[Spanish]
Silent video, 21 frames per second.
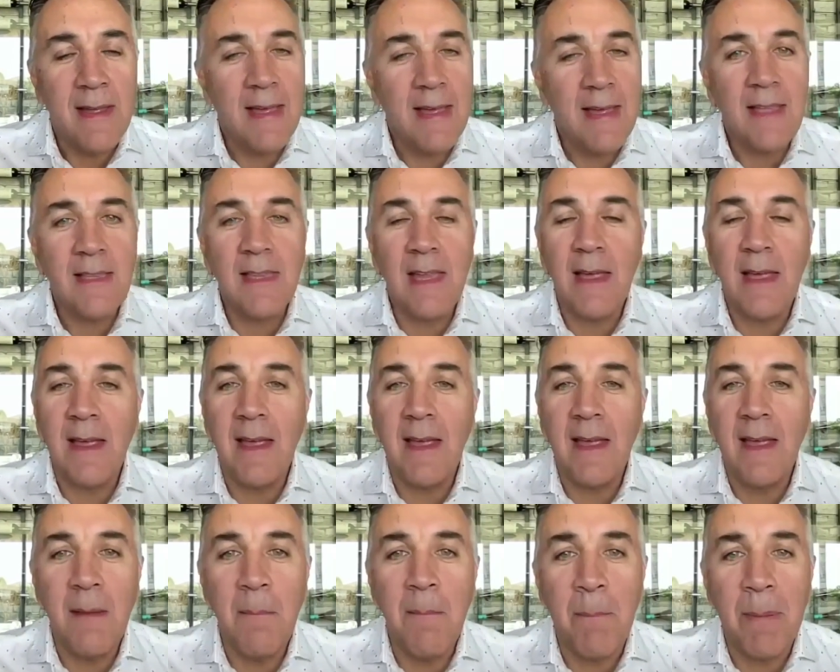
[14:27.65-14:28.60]
este,
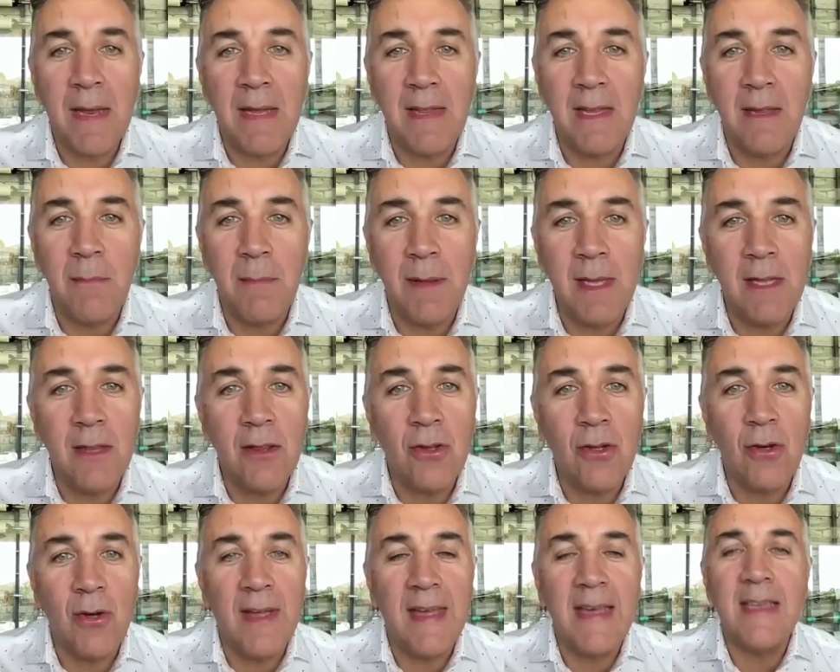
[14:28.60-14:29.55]
este
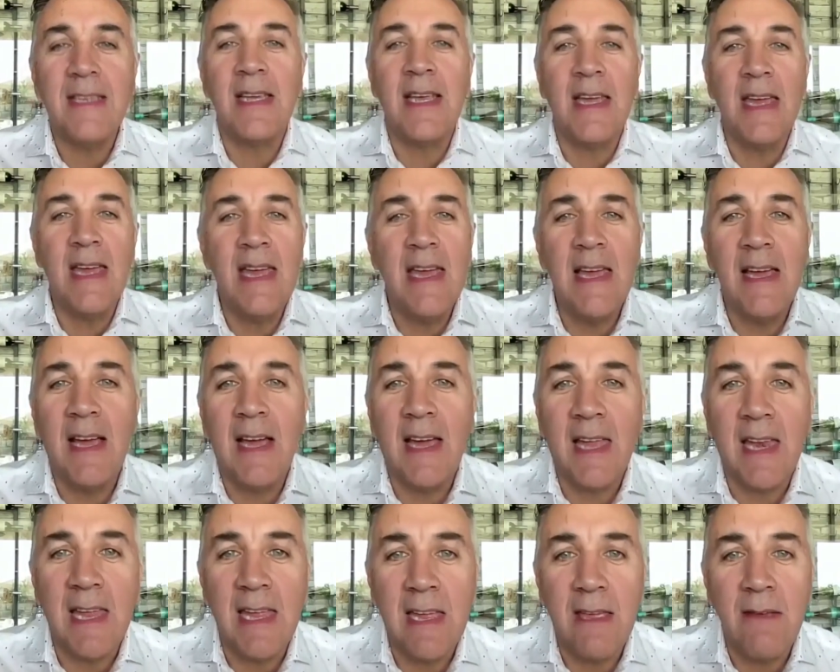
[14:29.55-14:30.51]
emprendimiento, es
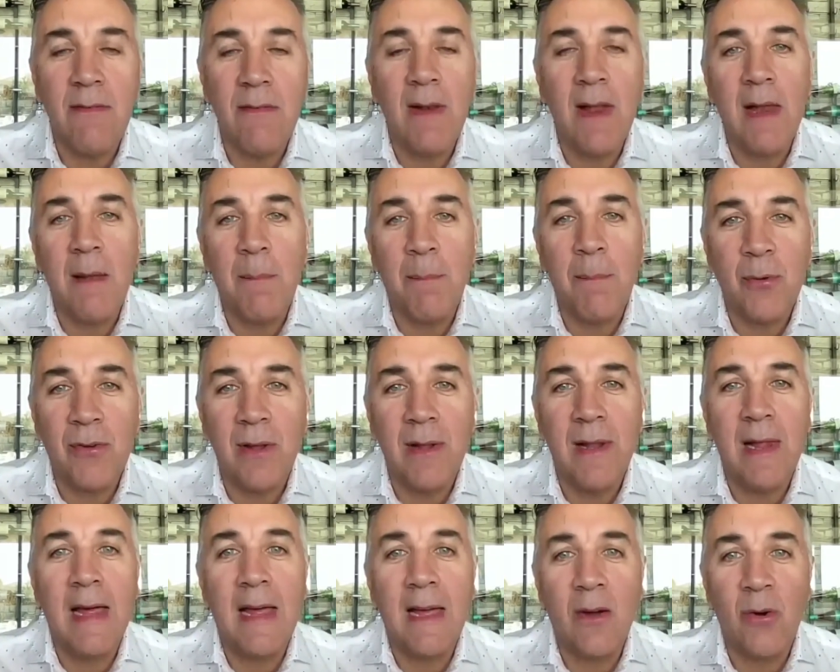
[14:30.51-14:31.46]
increíble la
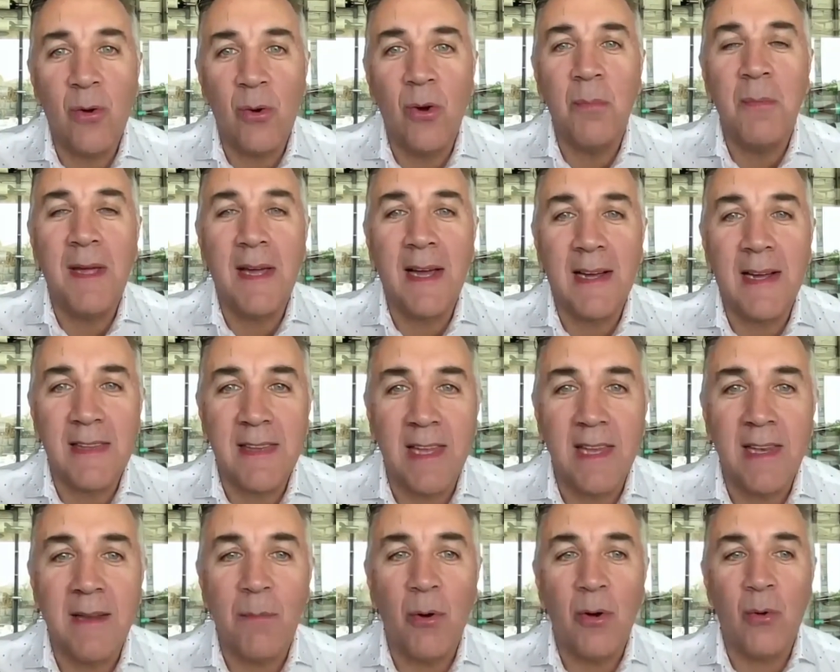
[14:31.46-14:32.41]
posibilidad económica que
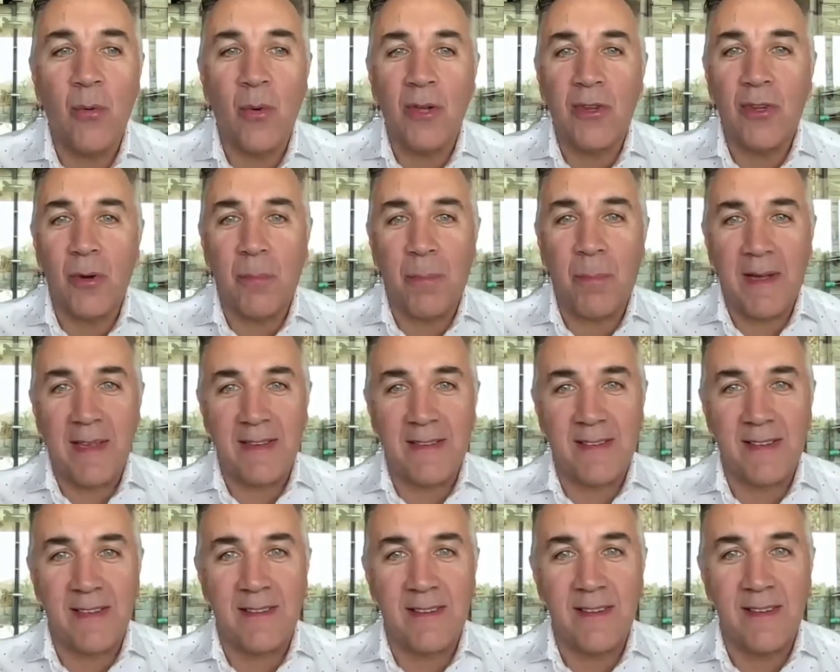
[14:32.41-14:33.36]
tenemos en nuestros
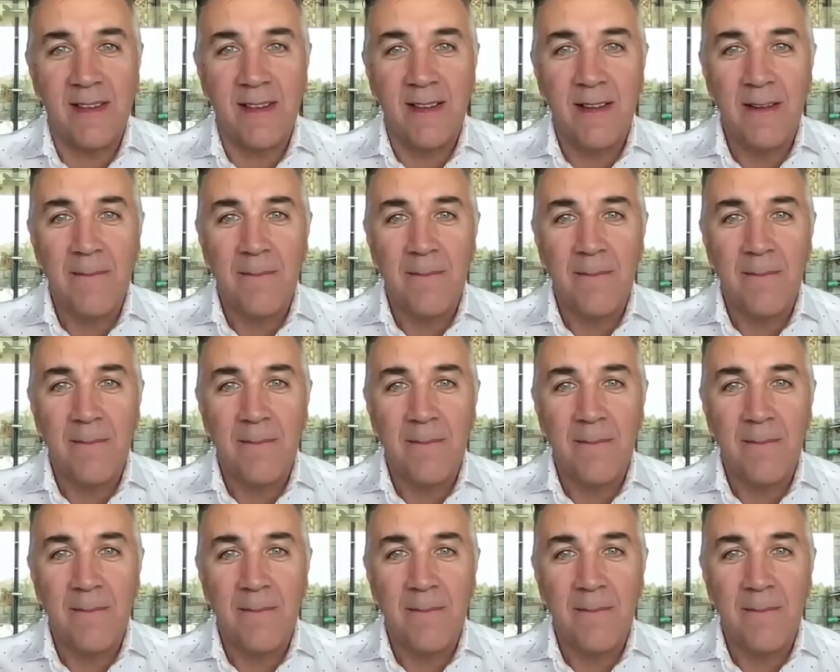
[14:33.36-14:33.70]
países.